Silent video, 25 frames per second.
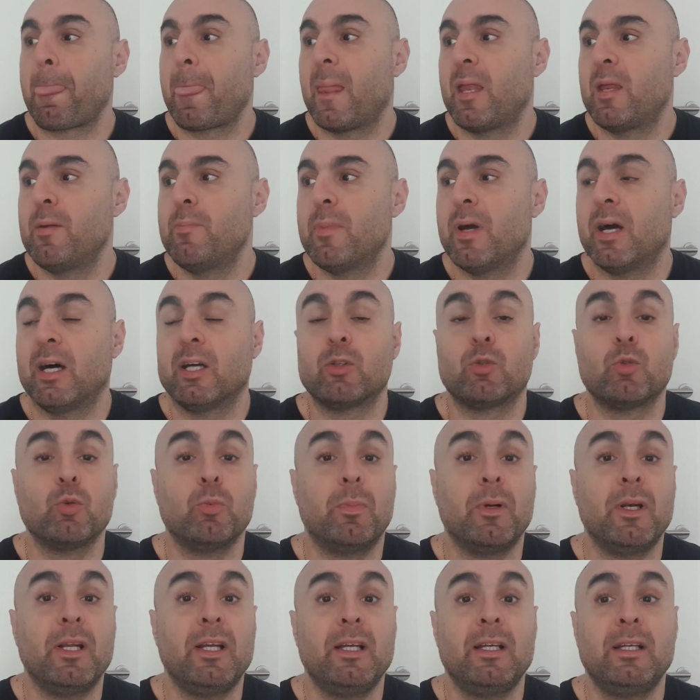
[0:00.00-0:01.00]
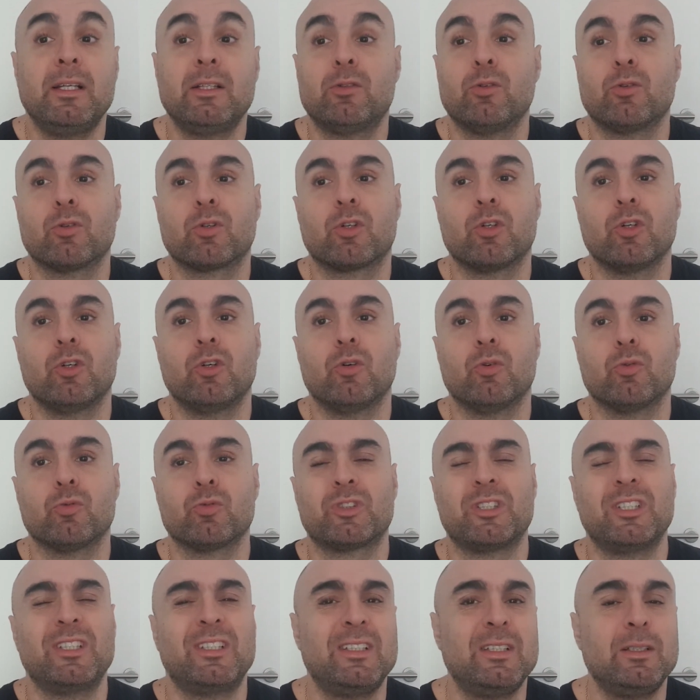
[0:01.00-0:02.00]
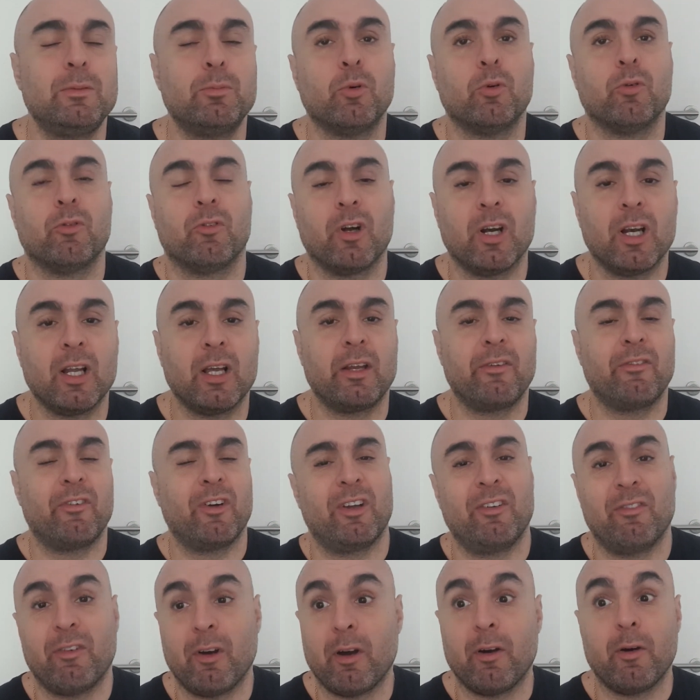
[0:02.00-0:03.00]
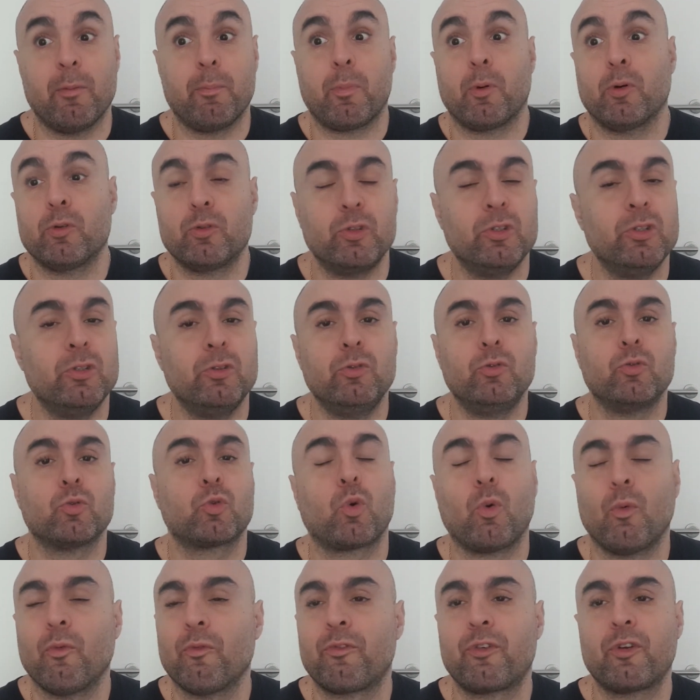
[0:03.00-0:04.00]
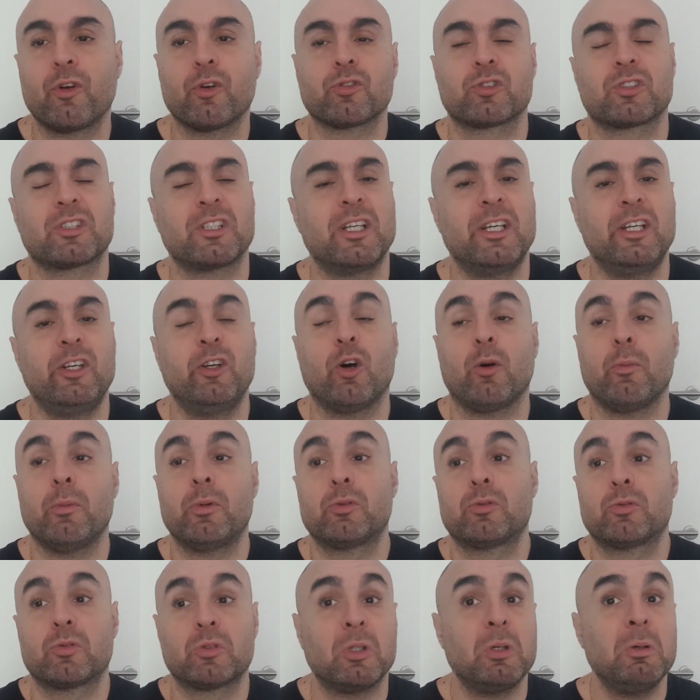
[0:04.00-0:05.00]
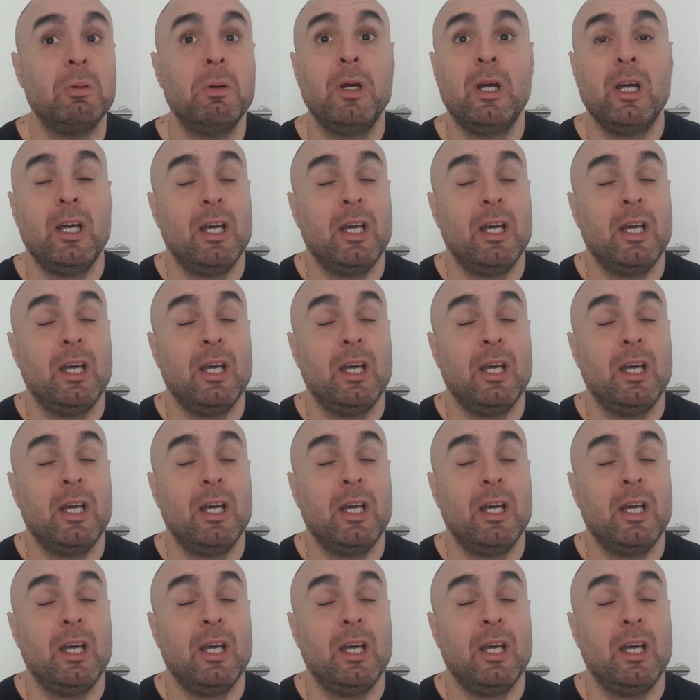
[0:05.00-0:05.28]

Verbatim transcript: Il met un doublé, donc euh, on s'est dit, bon voilà, il va, prendre une confiance énorme et tout ça.